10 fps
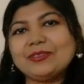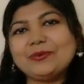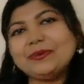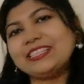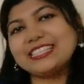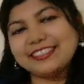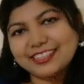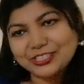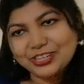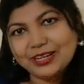তোমাদের সাথে
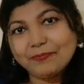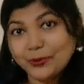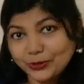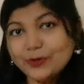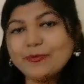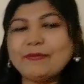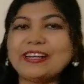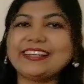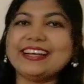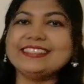আসলে প্রথম
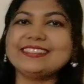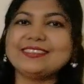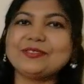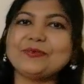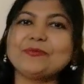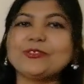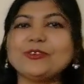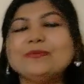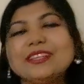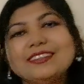আমার ক্লাস তো
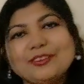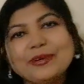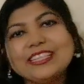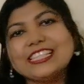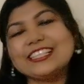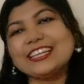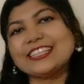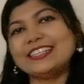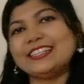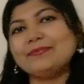প্রথম দিনই তোমাদের সাথে
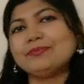একটা